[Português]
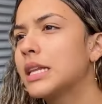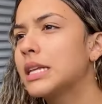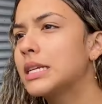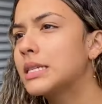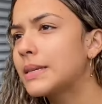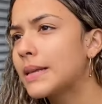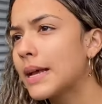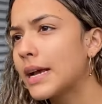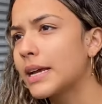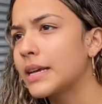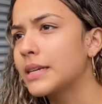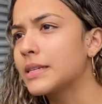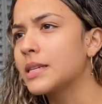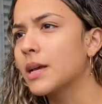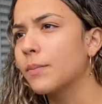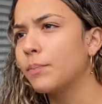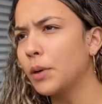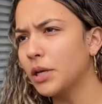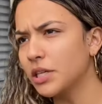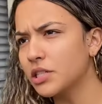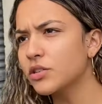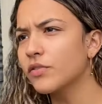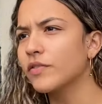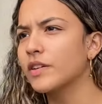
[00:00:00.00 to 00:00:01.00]
licença,
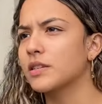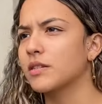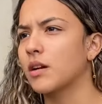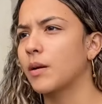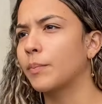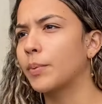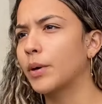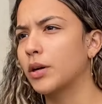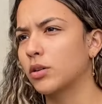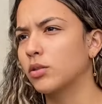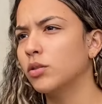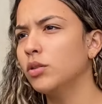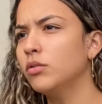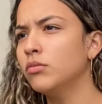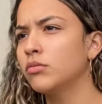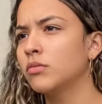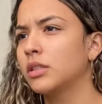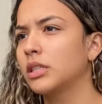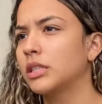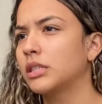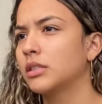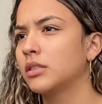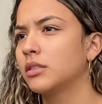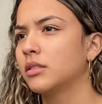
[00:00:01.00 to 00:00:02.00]
posso te fazer uma
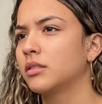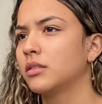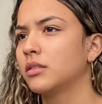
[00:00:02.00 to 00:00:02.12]
pergunta?